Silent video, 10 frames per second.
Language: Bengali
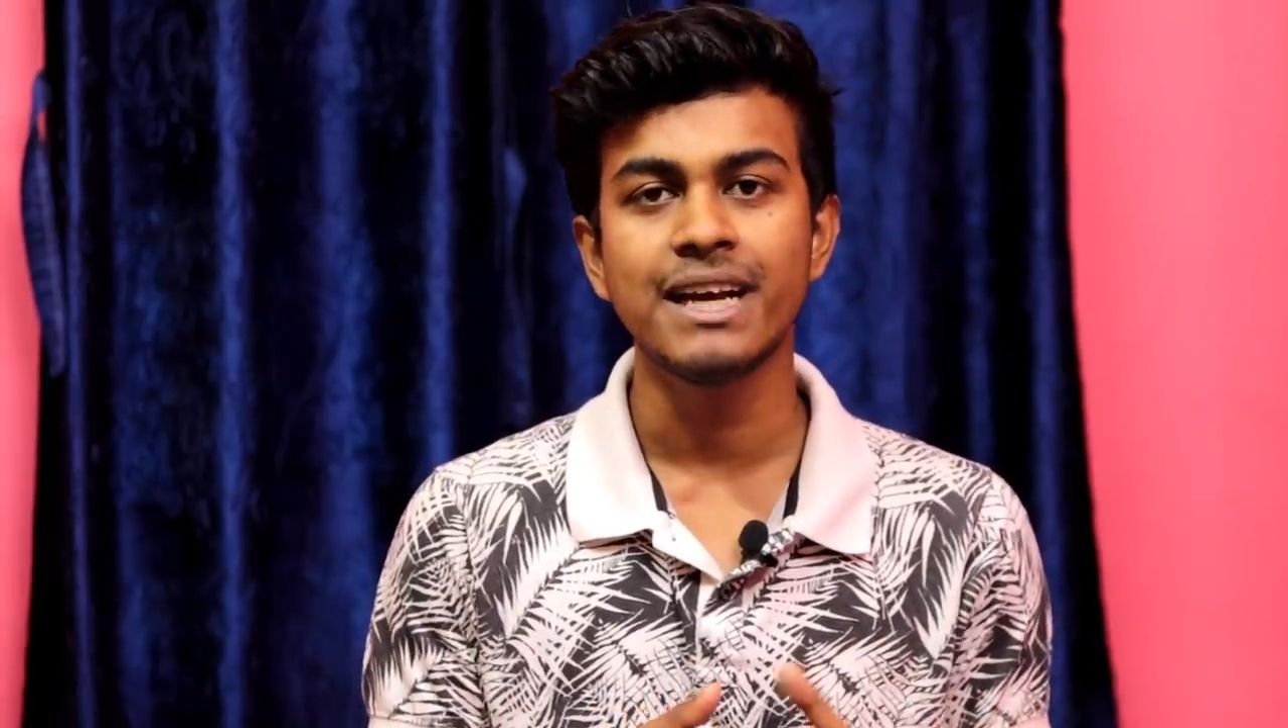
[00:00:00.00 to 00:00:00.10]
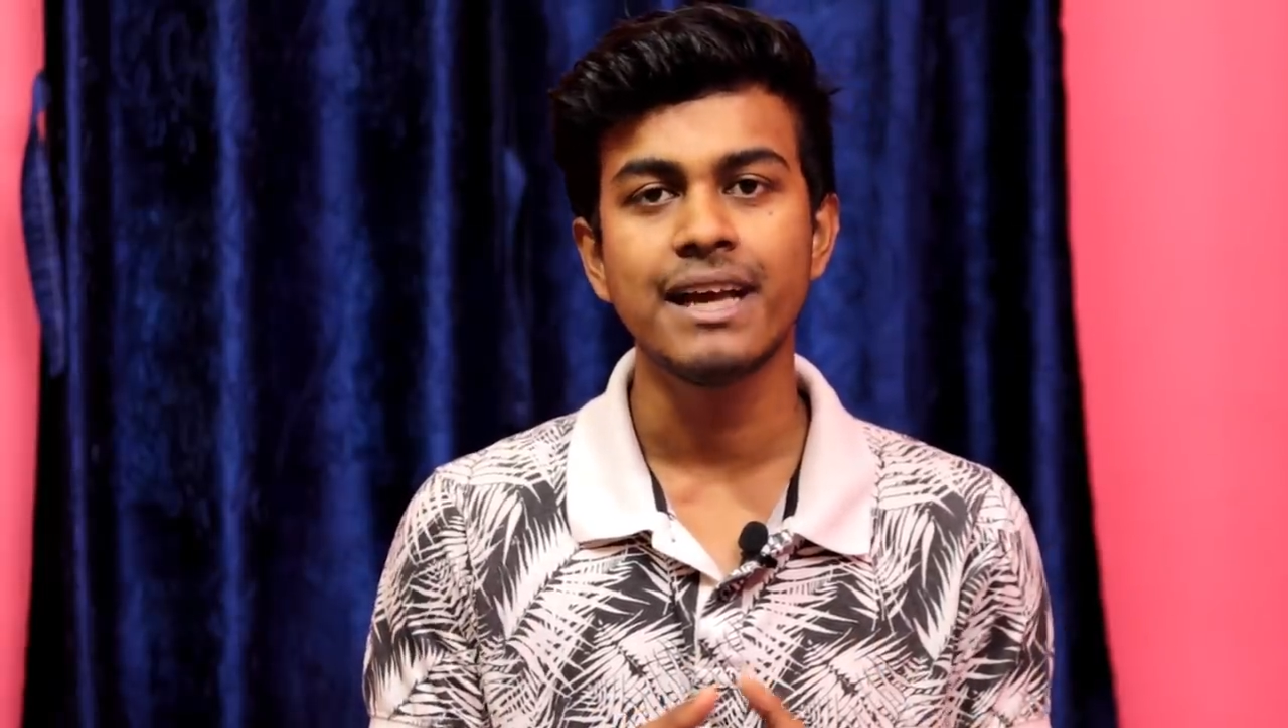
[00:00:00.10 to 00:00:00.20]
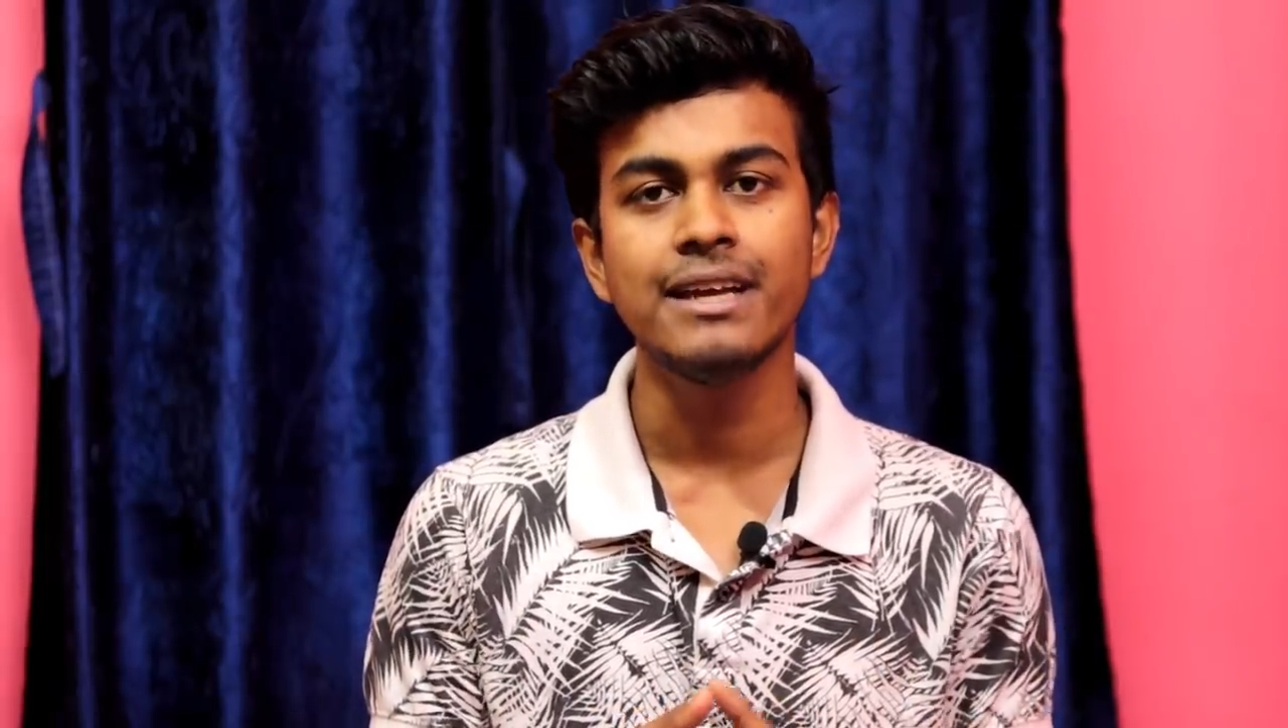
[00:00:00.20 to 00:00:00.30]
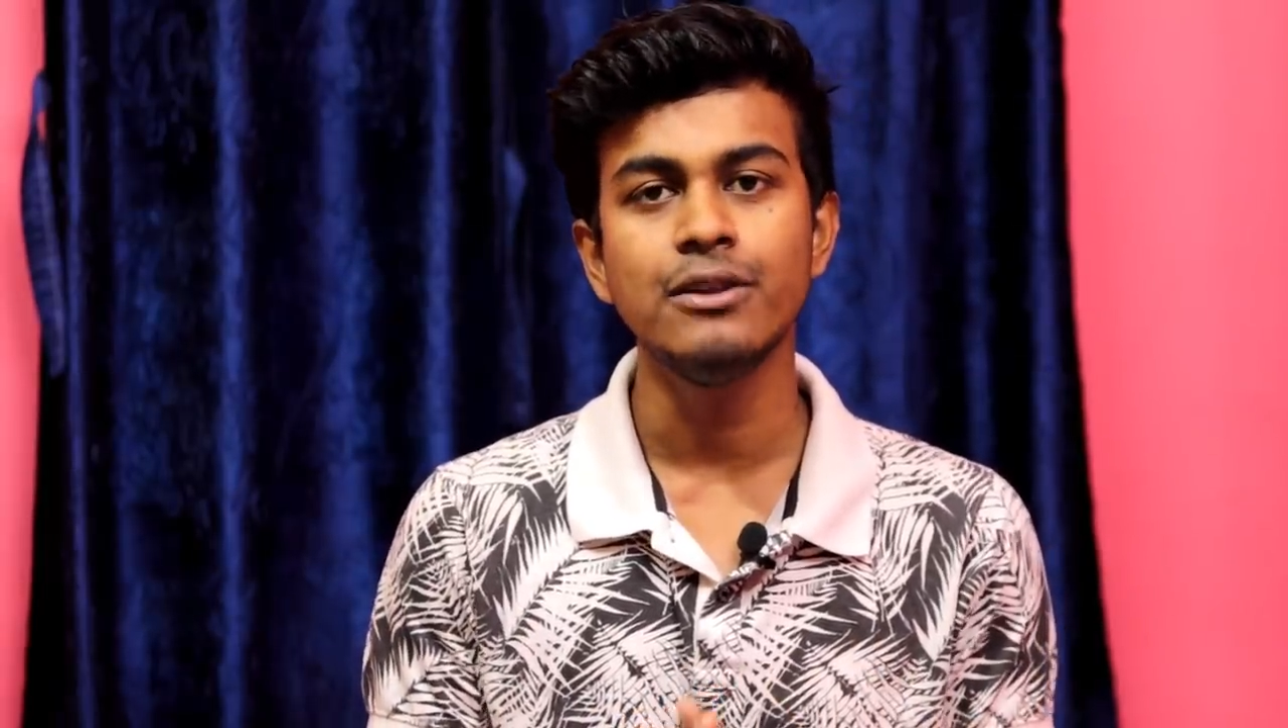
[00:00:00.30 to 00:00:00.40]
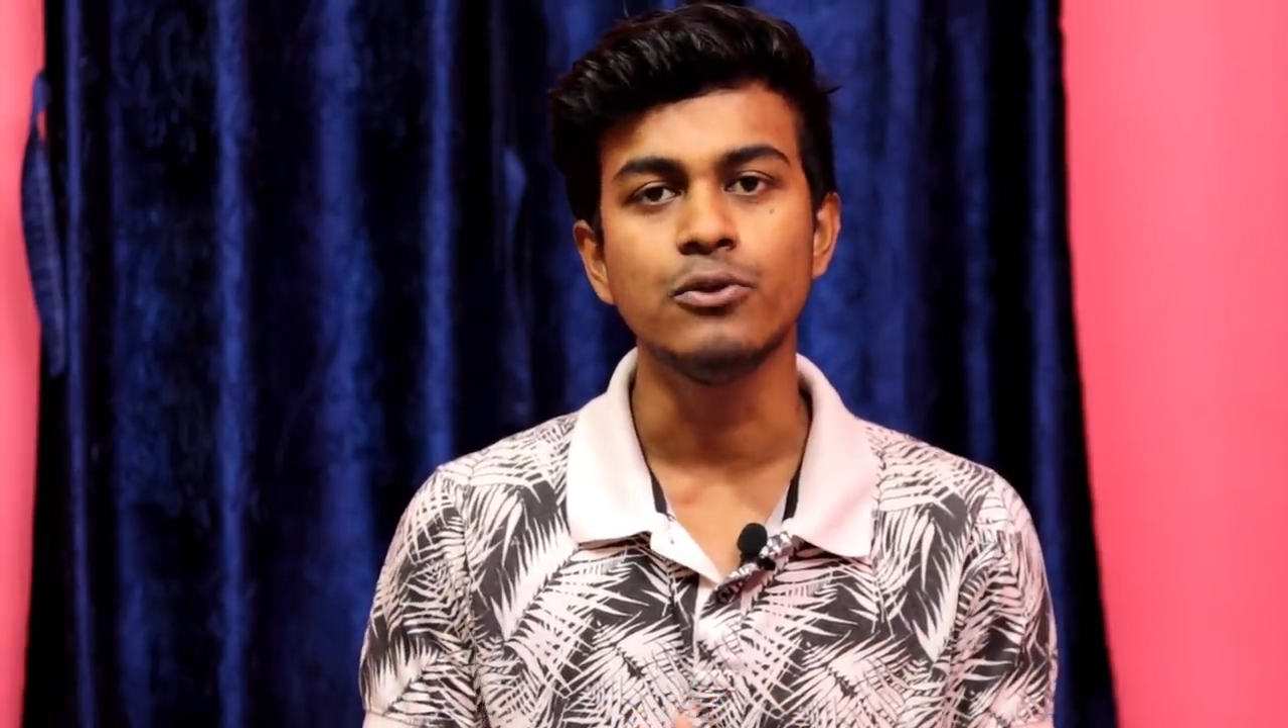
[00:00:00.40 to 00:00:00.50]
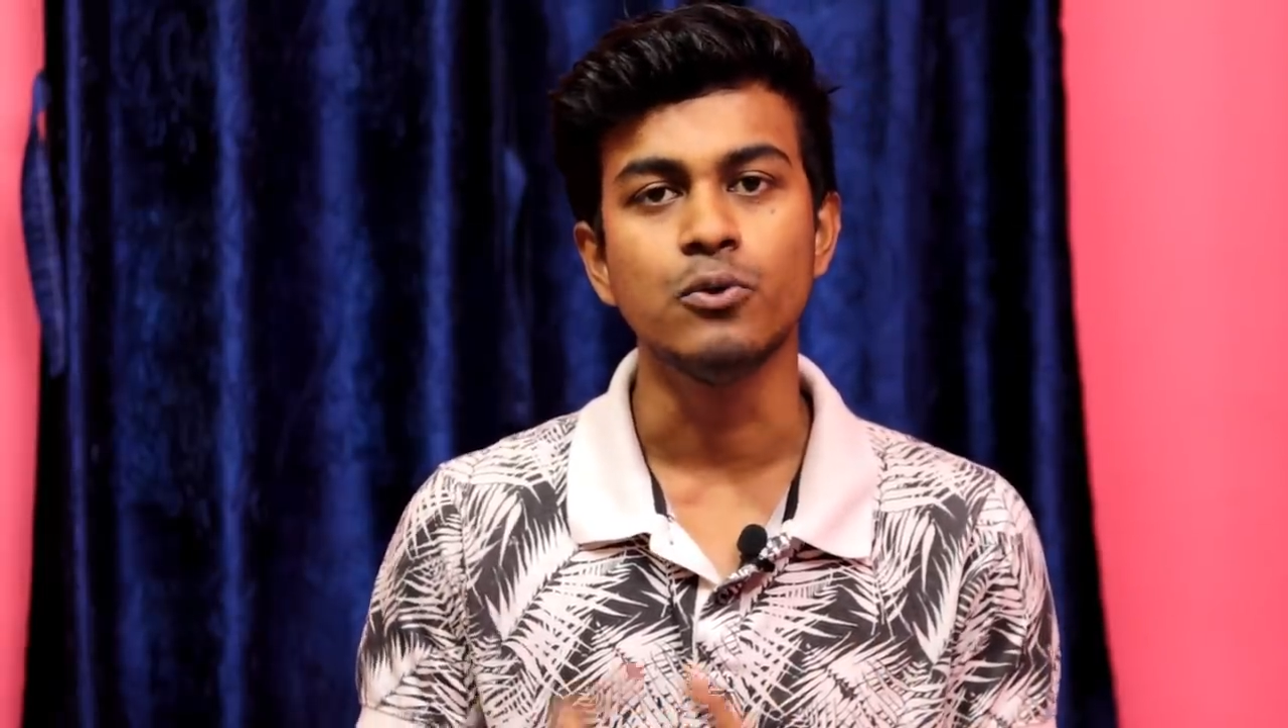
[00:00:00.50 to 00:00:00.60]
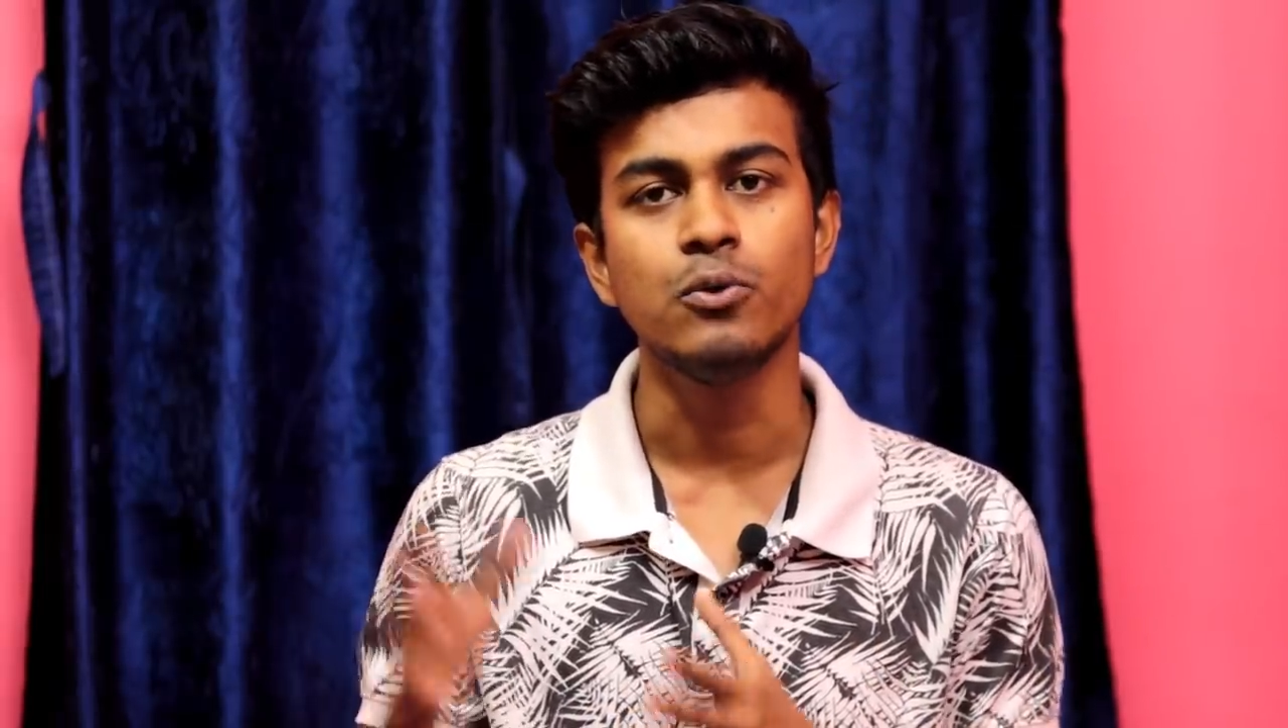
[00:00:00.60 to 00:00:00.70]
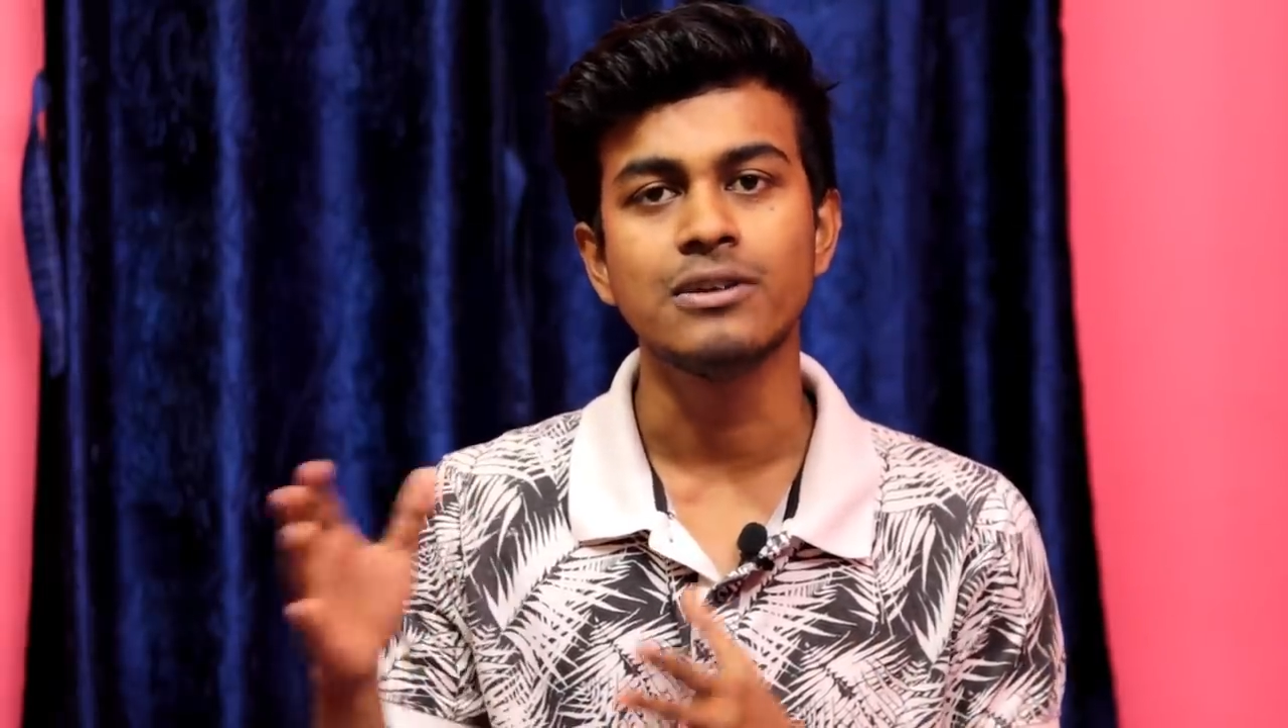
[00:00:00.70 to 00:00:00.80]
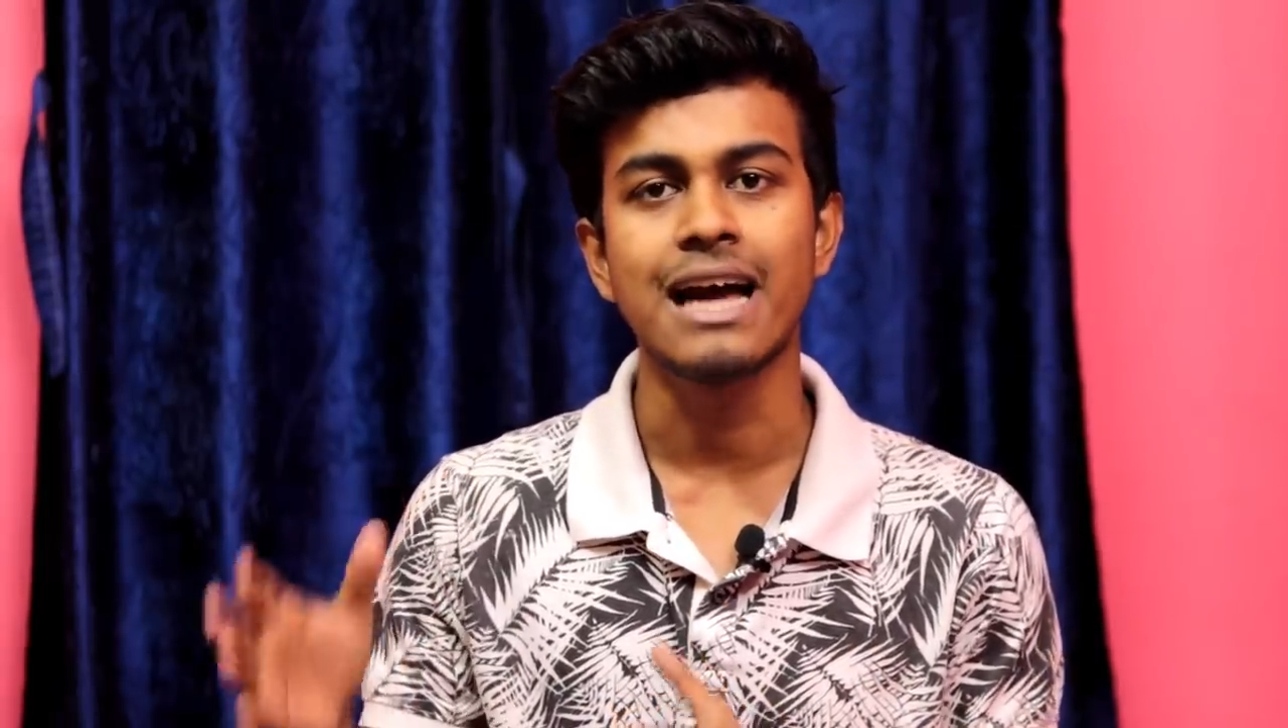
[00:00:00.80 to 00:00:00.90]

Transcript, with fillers: থেকে কিন্তু